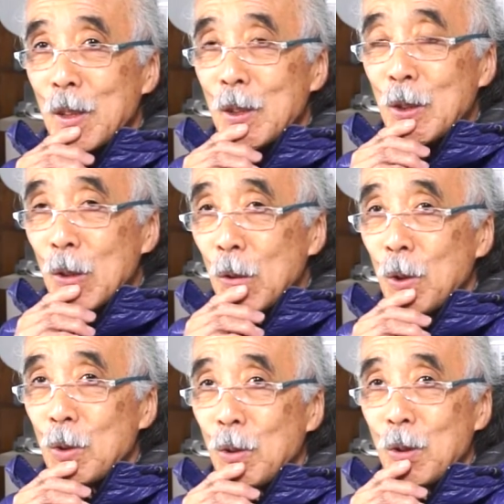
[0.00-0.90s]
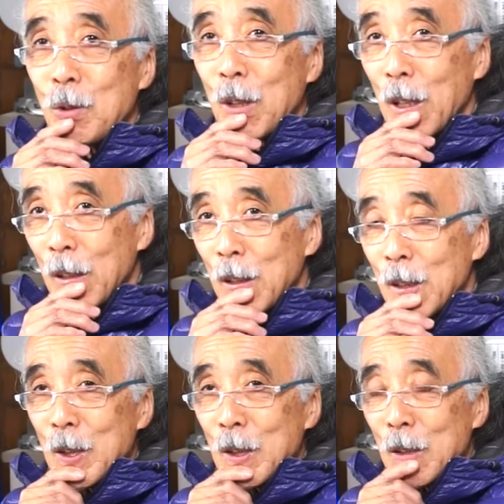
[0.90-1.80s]
事業というのが
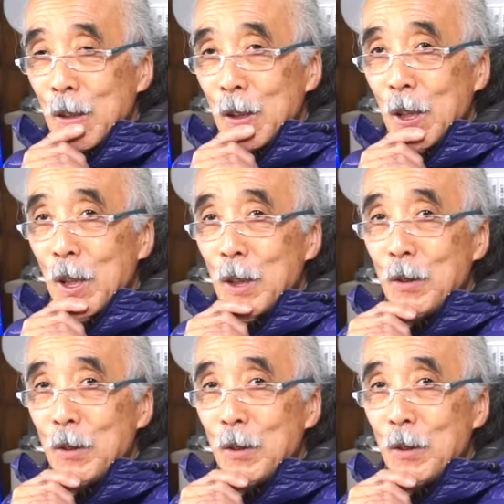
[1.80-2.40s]
成